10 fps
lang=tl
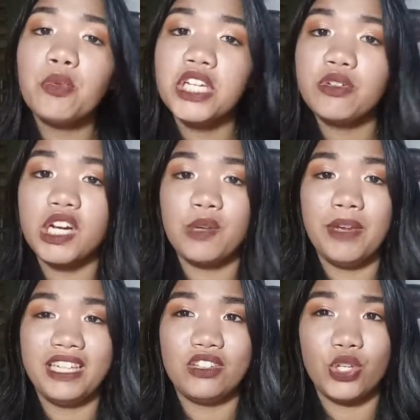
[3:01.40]
wouldn't
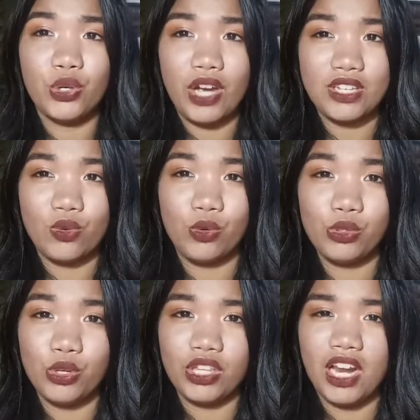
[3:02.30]
recommend it to you guys kung
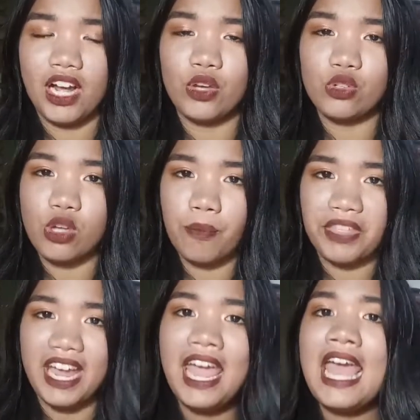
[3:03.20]
gusto niyo talaga yung
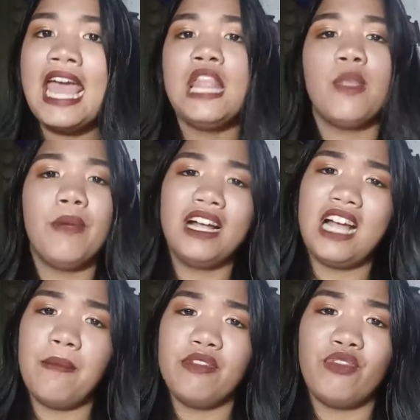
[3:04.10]
something na
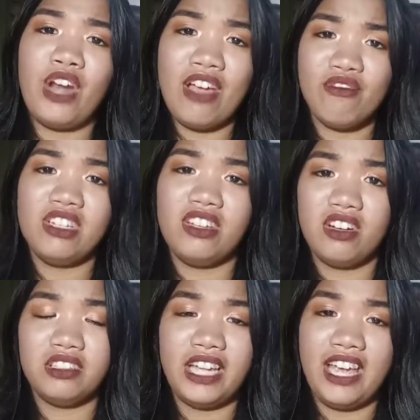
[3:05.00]
magagamit for every
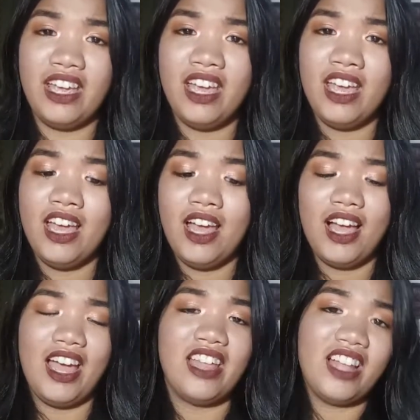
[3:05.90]
single day.
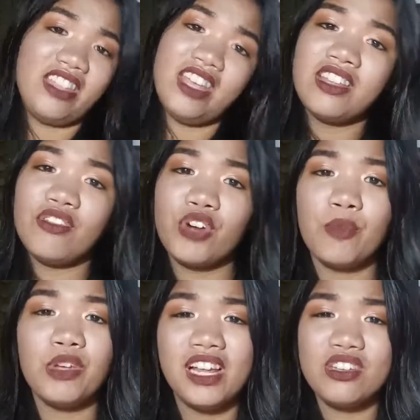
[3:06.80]
And I think the
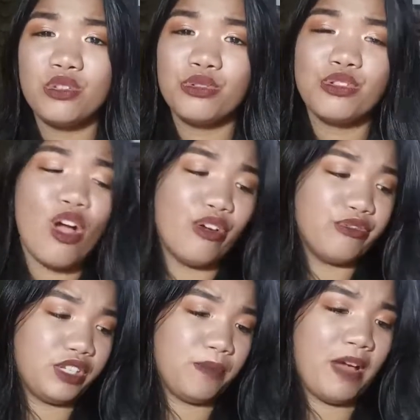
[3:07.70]
formula is too soft
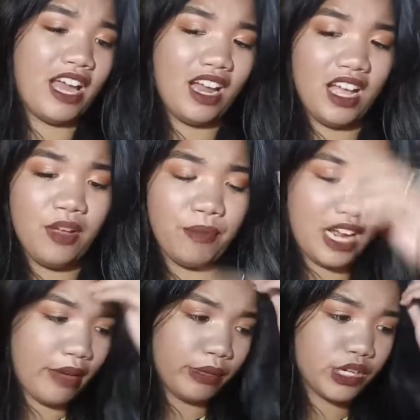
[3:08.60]
para
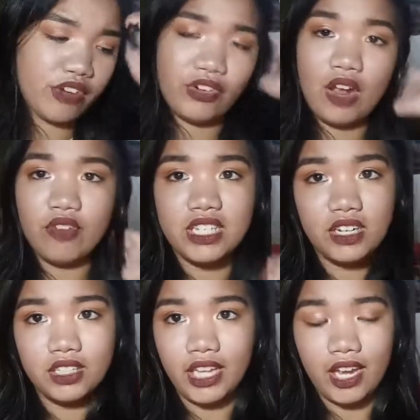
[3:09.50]
magamit ko siya for every
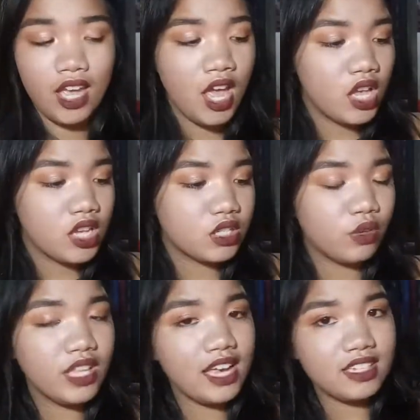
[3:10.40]
single day.
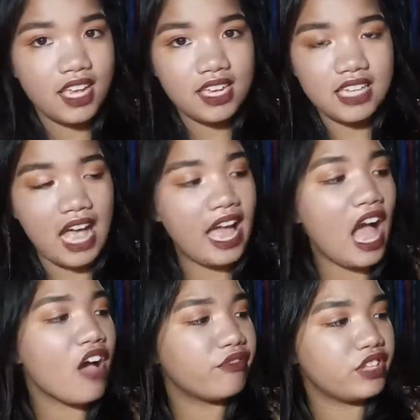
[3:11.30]
So next is I
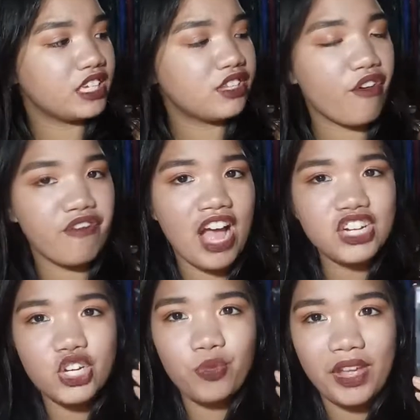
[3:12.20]
have this
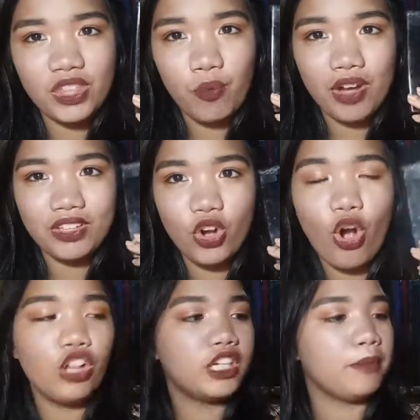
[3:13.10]
Fashion 21
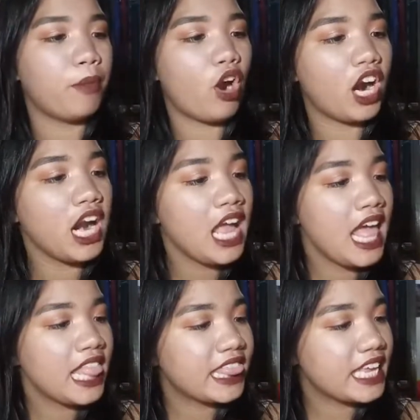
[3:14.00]
Color Bar.
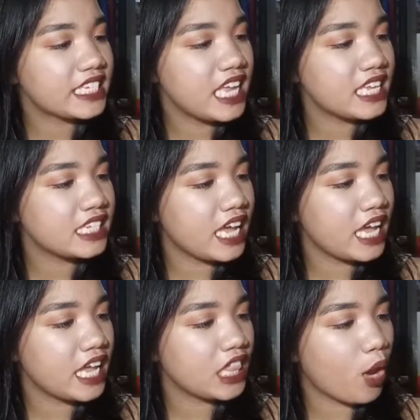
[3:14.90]
This is
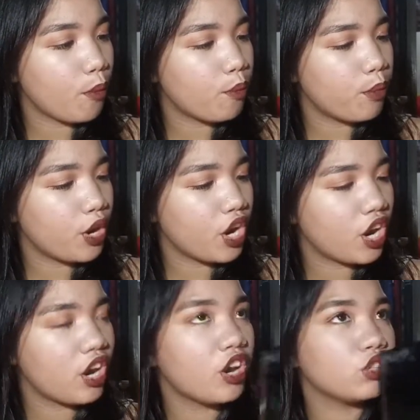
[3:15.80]
a
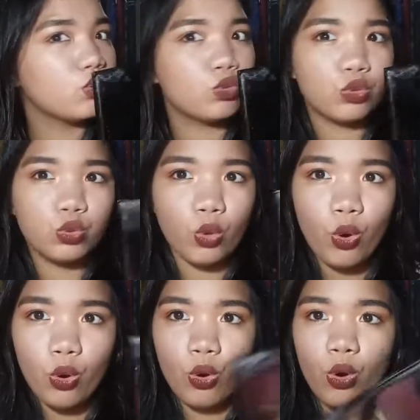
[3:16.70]
number 2
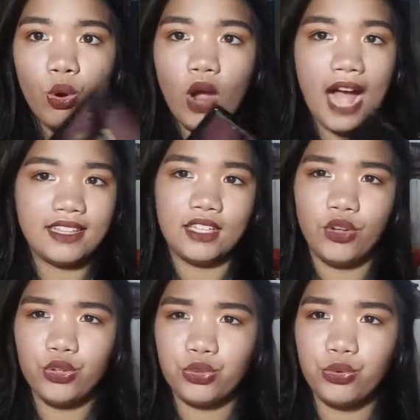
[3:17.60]
at
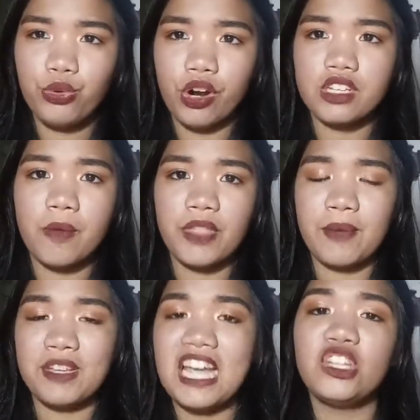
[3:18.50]
ato 2 or
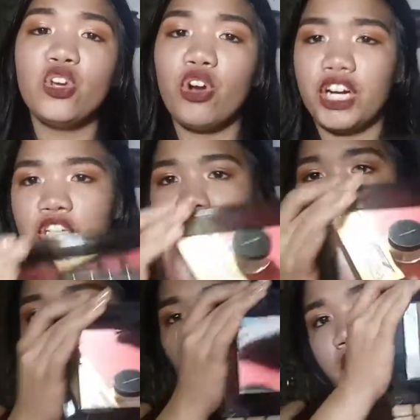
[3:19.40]
something. Basta ito yung earth
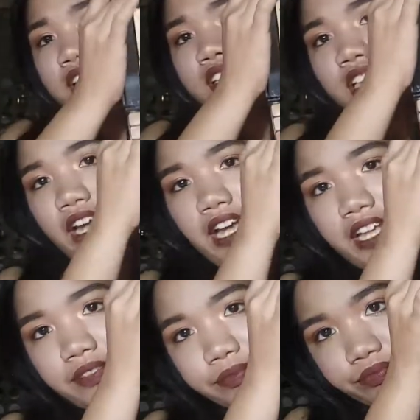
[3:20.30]
colors.
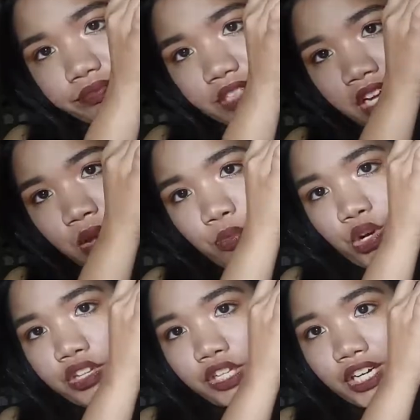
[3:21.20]
Ayan.
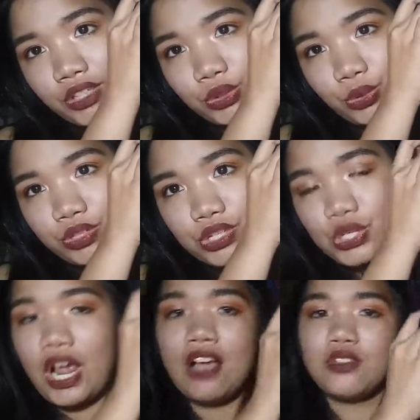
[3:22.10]
Or an earth tones
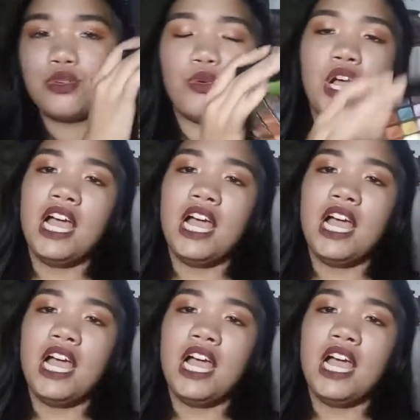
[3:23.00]
siya. So